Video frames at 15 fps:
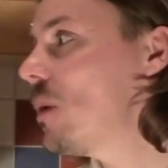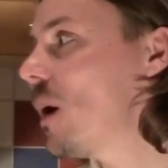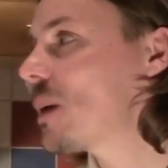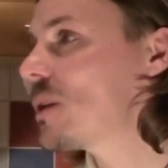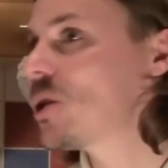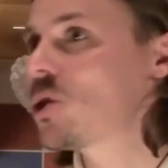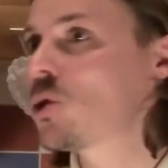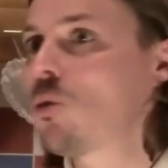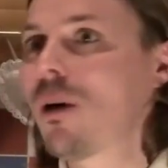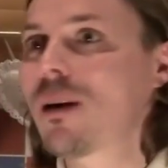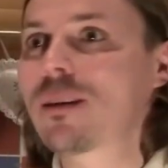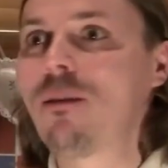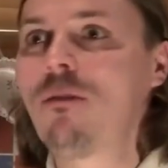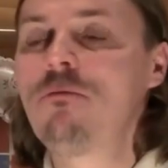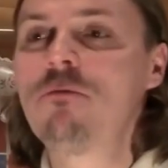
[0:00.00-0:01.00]
аксессуар
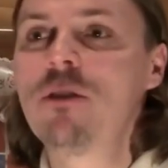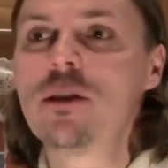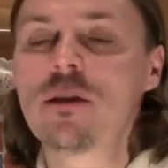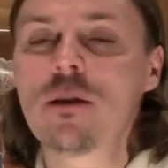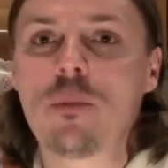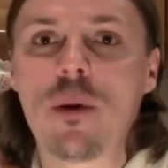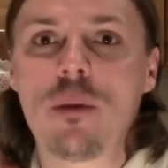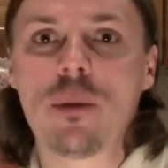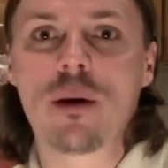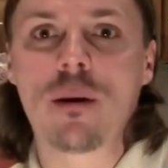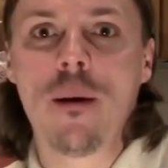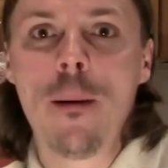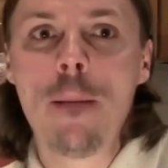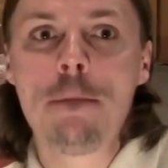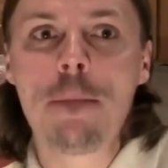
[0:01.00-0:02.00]
там в виде,
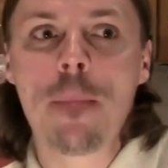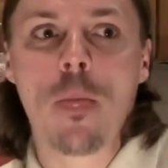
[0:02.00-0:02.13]
например, э,